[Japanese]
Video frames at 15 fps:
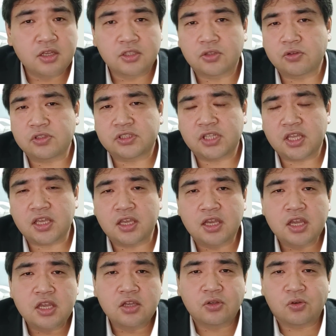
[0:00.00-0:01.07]
そして
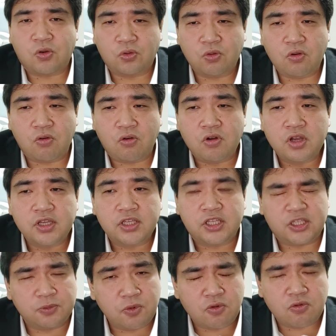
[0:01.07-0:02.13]
この
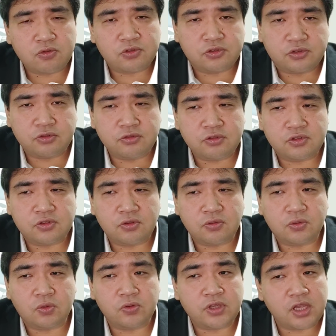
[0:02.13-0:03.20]
誹謗中
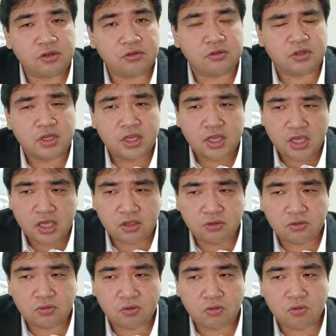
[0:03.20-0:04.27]
傷といえる
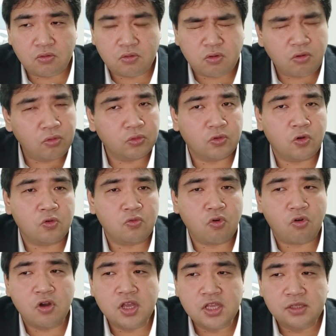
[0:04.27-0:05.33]
変更報道
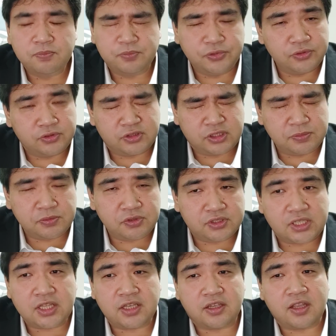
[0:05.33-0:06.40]
をぶっ潰
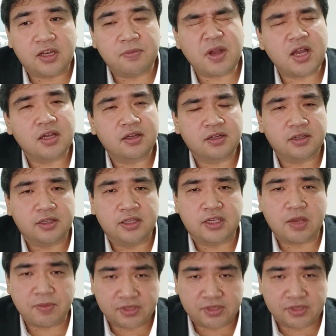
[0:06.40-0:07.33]
さなければいけ